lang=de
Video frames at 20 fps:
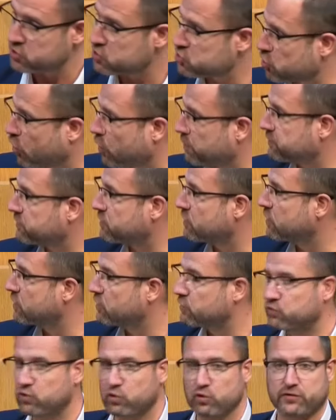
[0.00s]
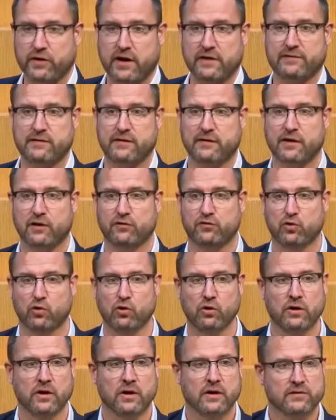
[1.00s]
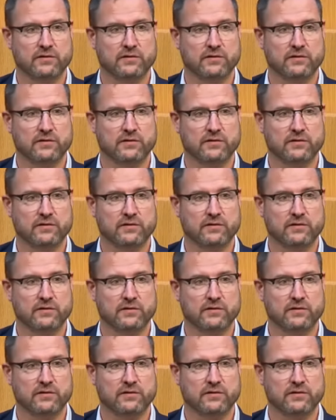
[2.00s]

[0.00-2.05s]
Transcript: Jobs zusätzlich dazu,